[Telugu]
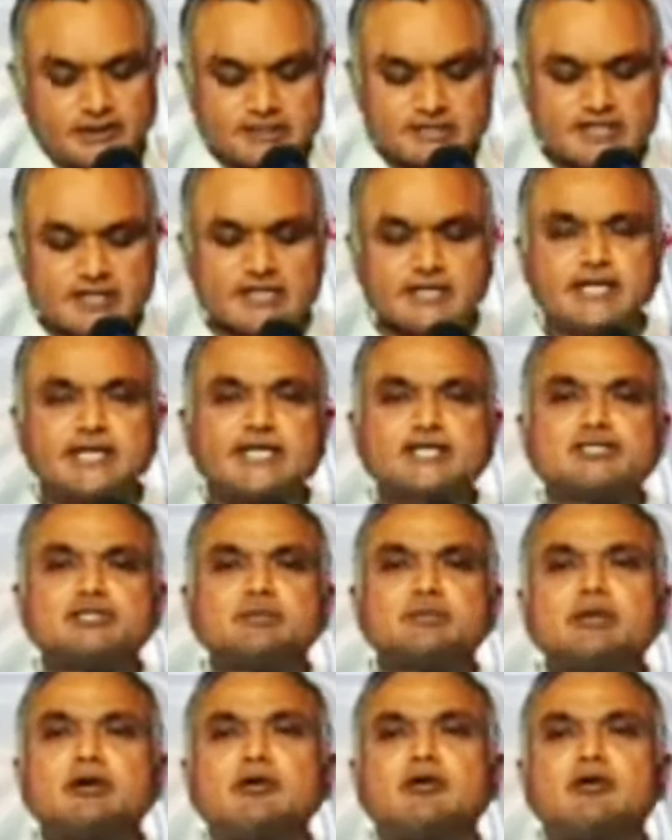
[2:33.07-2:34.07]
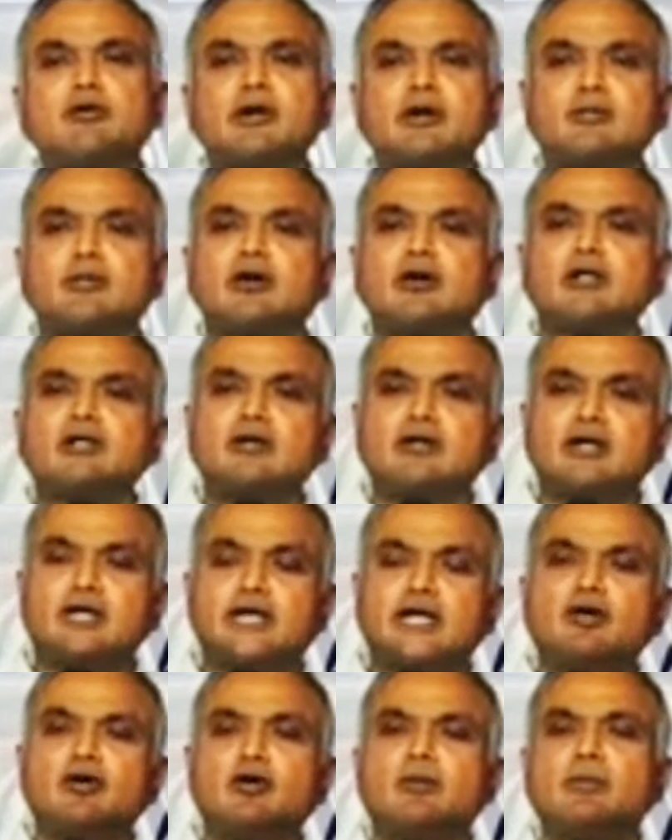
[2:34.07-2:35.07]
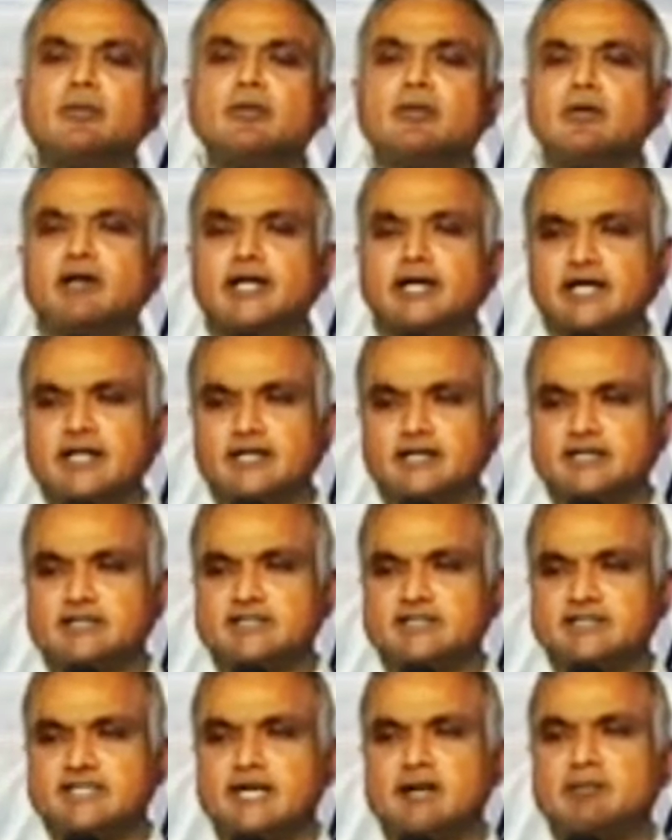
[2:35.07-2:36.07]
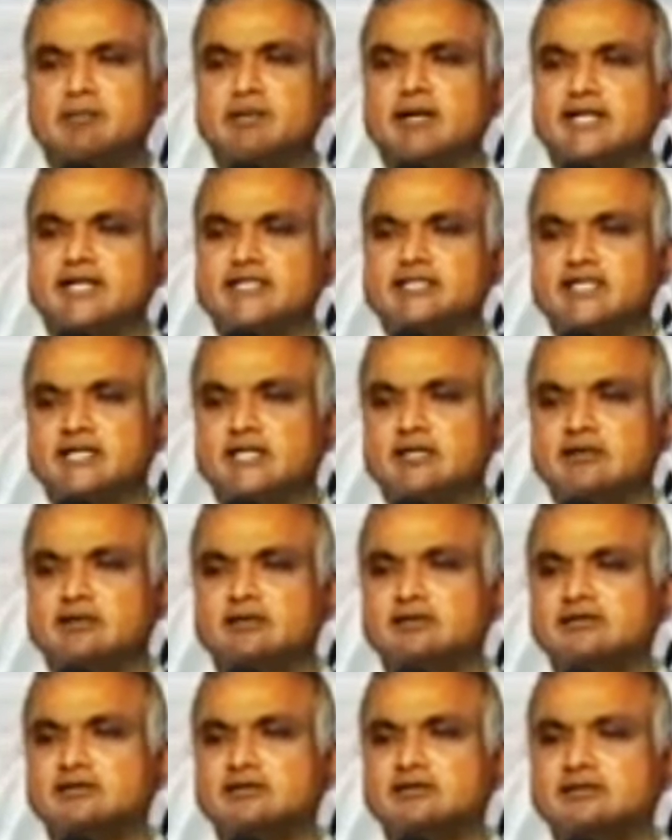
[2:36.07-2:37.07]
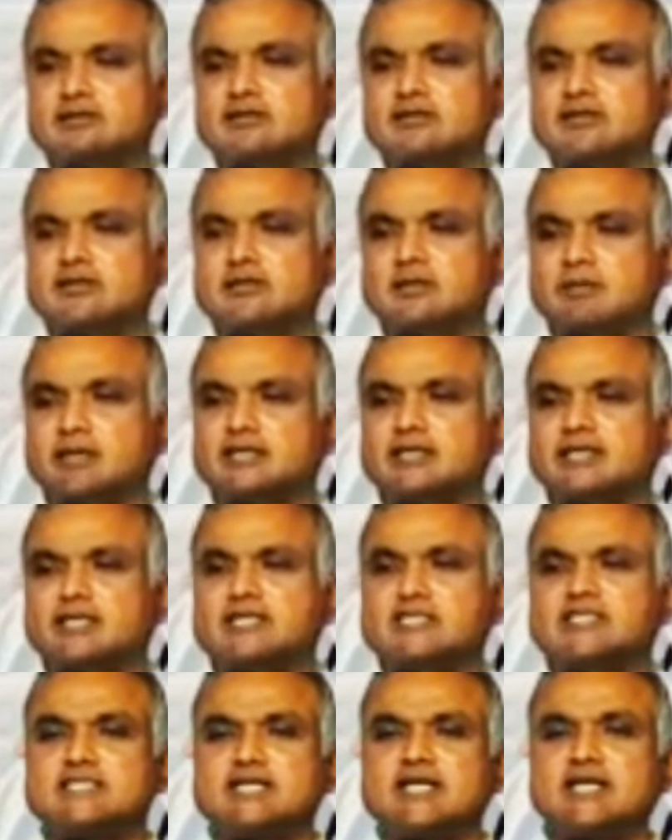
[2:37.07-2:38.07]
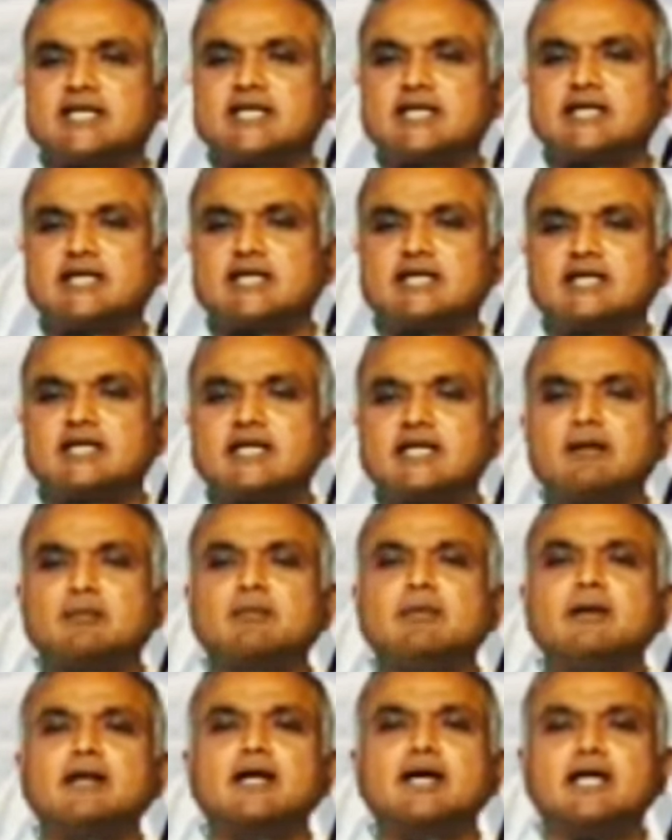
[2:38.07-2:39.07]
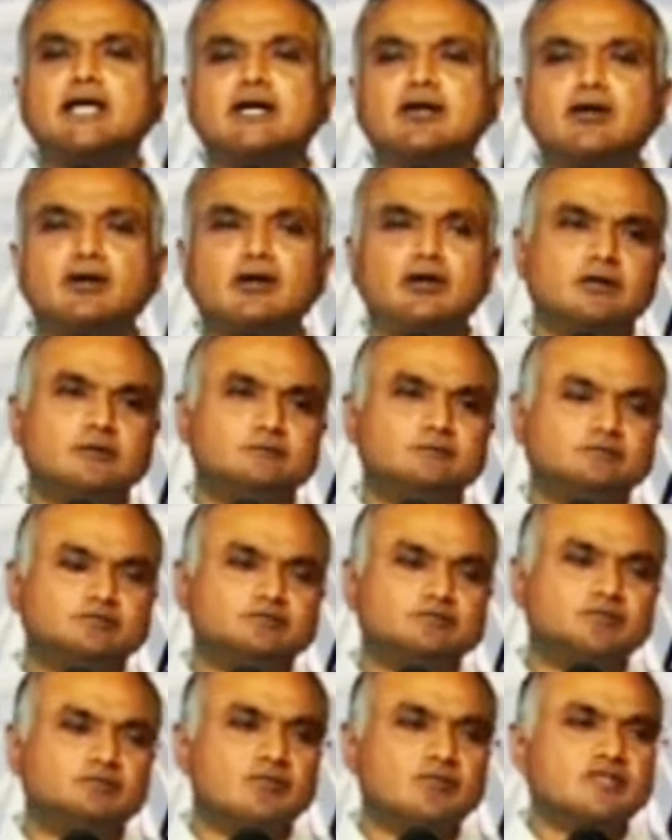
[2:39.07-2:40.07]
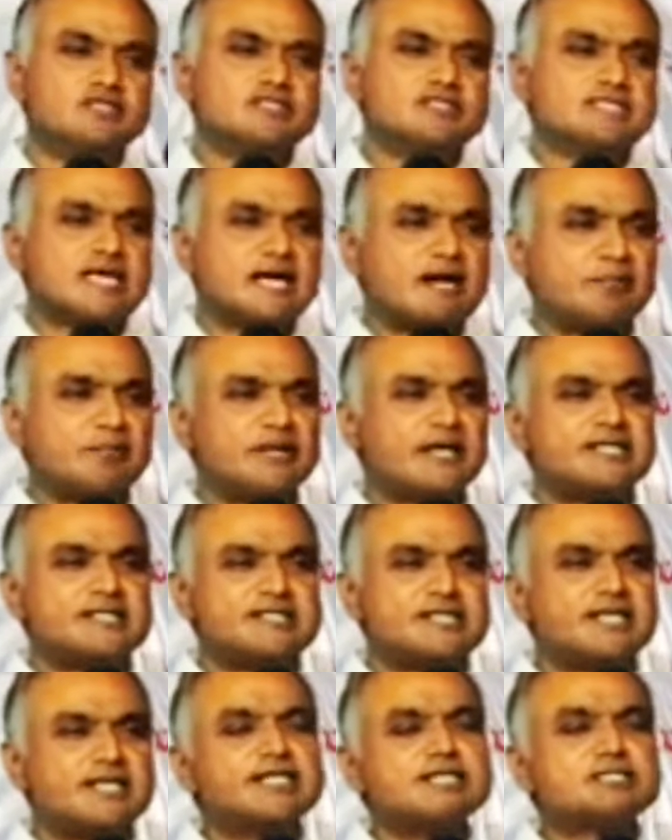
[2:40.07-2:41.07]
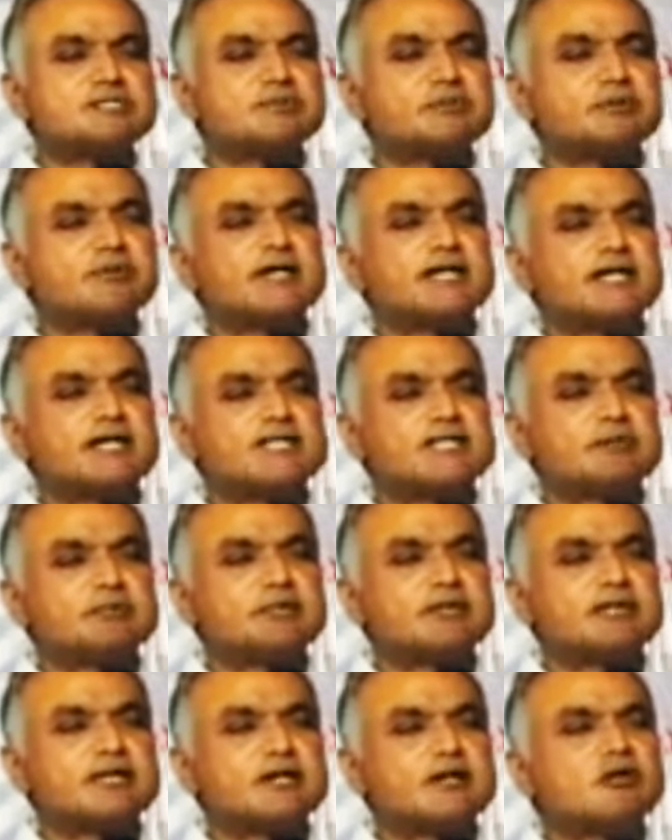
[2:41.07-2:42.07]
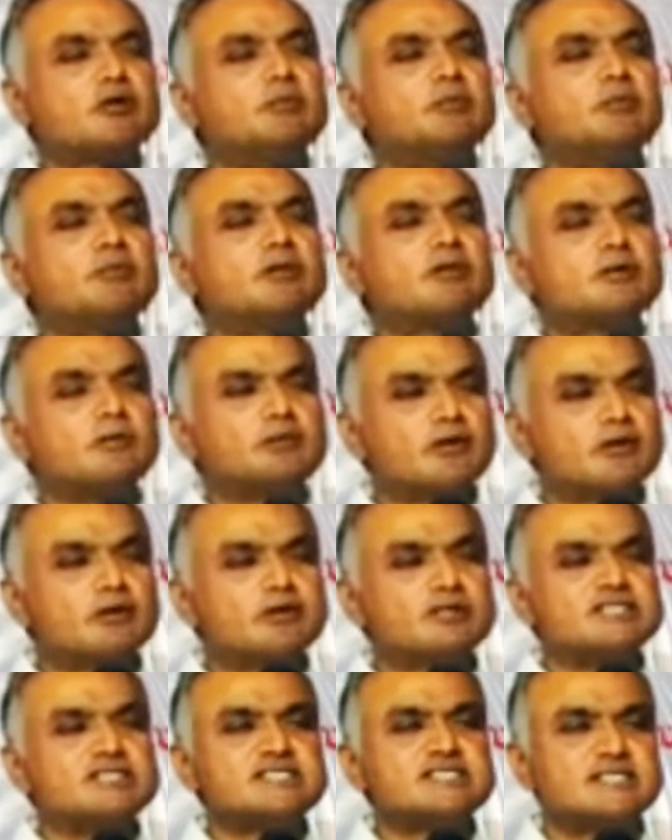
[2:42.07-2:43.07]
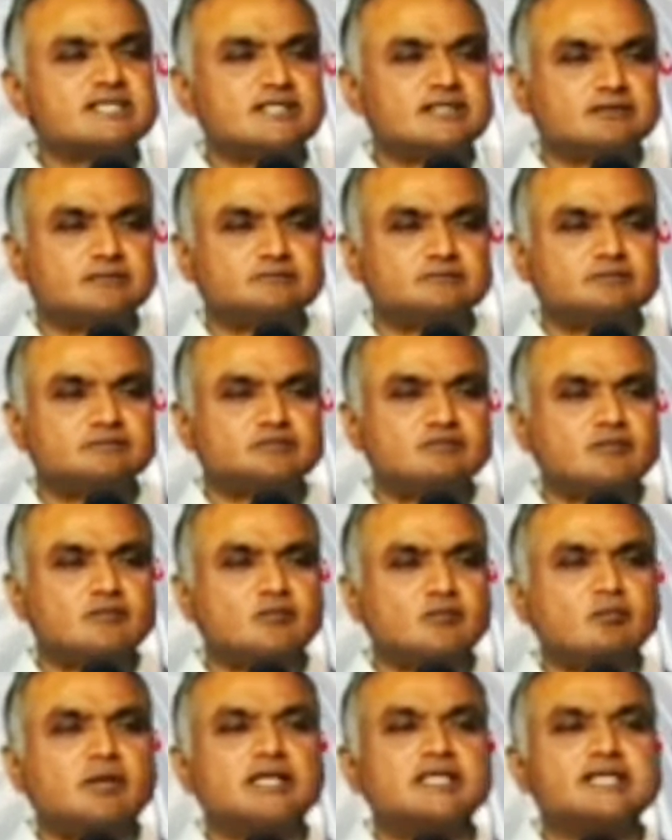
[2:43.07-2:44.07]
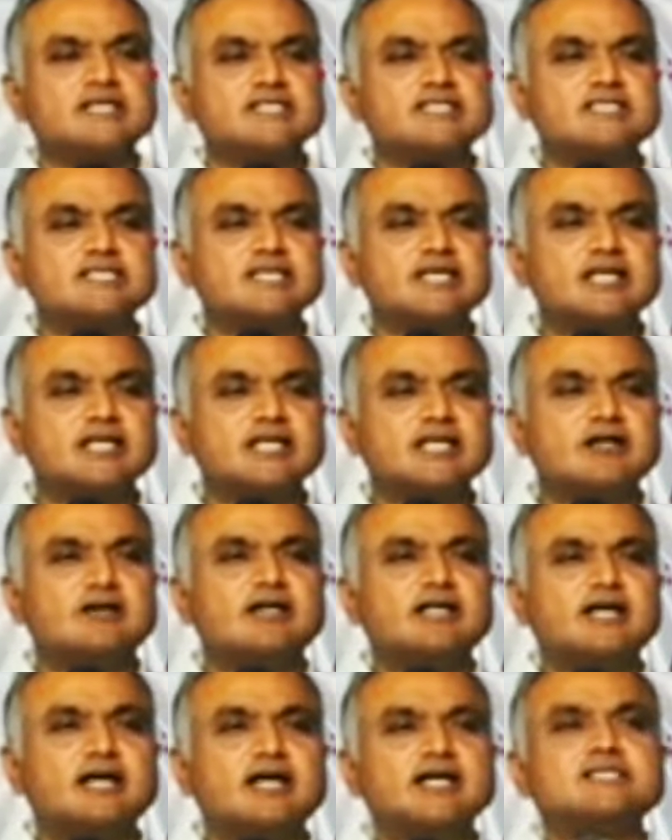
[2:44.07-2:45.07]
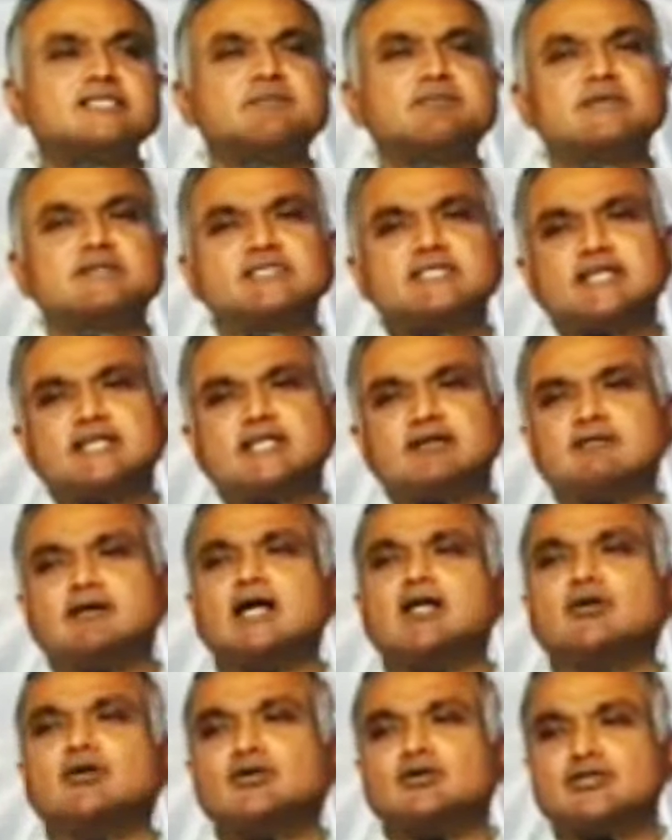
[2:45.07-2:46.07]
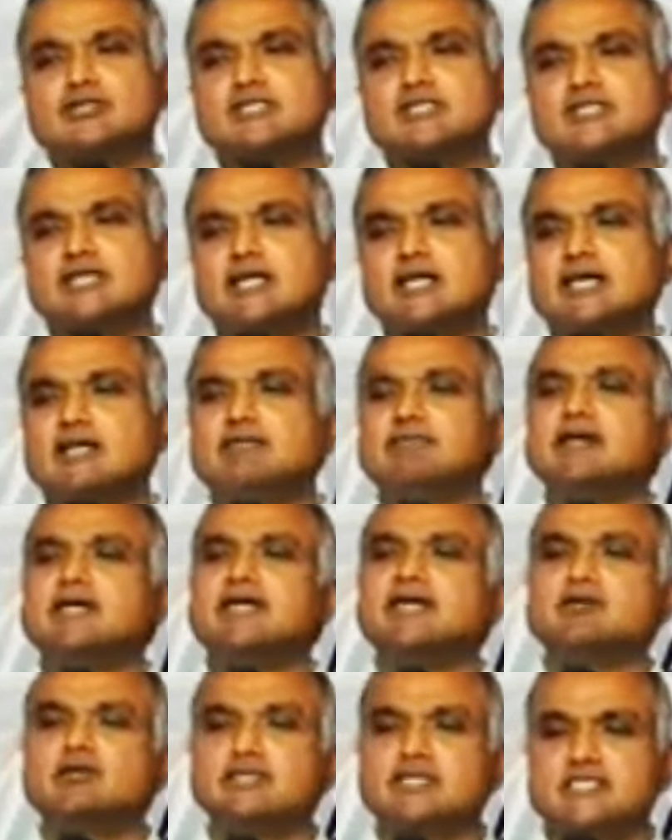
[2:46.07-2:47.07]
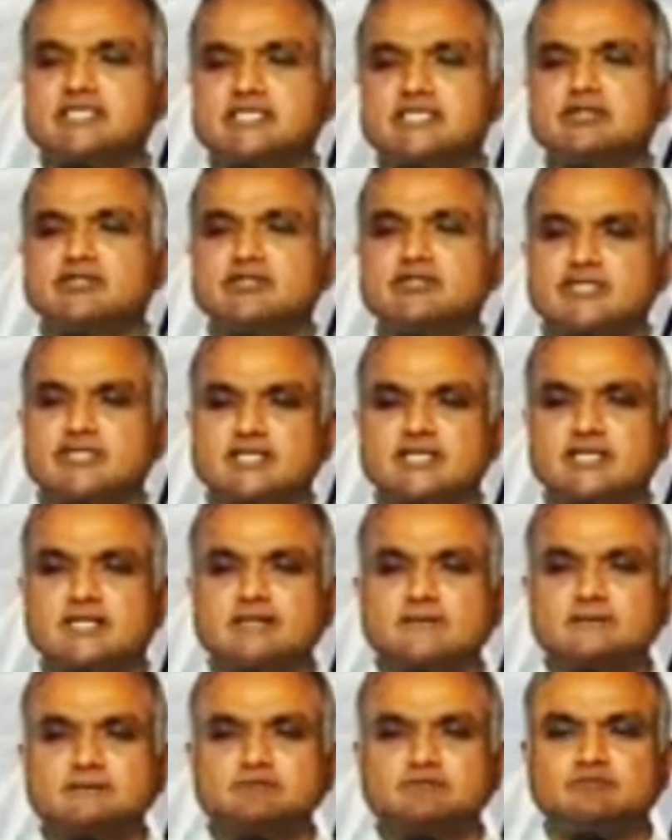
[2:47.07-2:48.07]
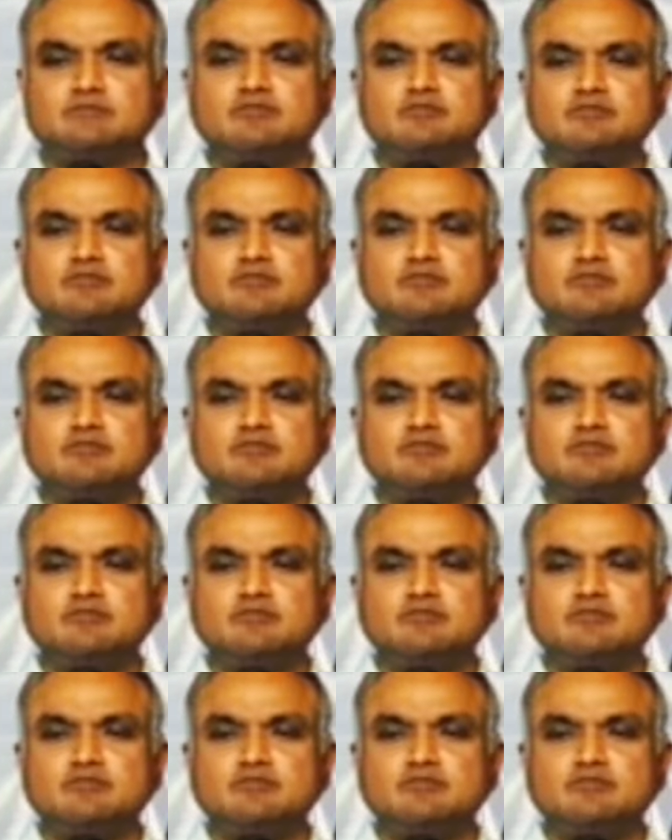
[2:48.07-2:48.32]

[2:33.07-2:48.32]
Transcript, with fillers: మీకు తెలుసు కదా యేసుప్రభు వారి బోధలో రెండు గుంపులు ఉన్నాయి సామాన్య జనులు మతనిష్ట కలిగిన డబ్బులు కలిగిన వాళ్ళు సామాన్య జనులు యేసుప్రభు ఎక్కడ చెప్తే అక్కడ గుంపులు గుంపులకు వచ్చేసారు మతనిష్ట కలిగిన వాళ్ళు ఆ చెప్పేసాడు వాళ్ళు కూడా వచ్చినారు కానీ వేరే ఉద్దేశంతో వచ్చినారు